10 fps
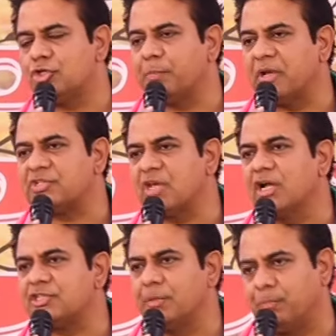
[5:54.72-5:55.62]

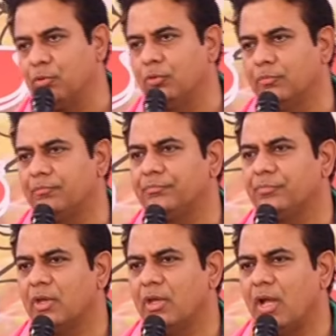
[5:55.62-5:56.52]
స్పష్టంగా చెప్పు
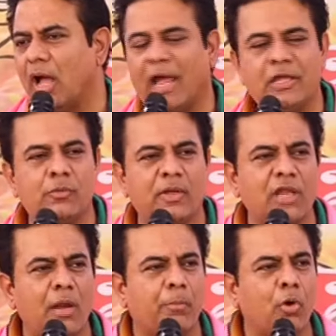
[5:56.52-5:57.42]
ఐదు
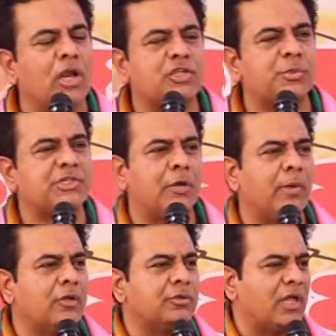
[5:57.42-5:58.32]
వందల బోనస్ విషయం
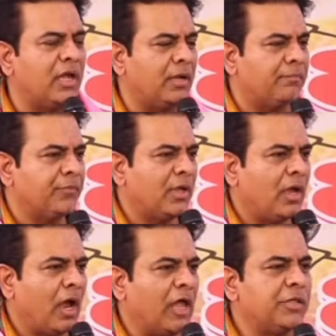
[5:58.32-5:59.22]
అడిగితే
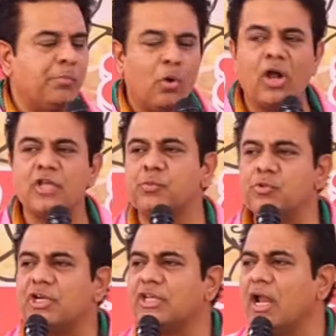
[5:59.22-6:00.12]
అది బోగస్
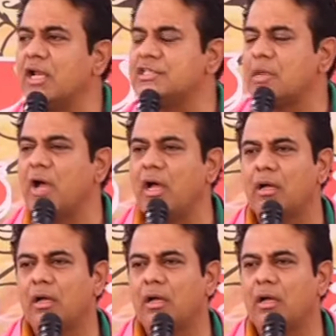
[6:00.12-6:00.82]
ముచ్చటనా నిజమా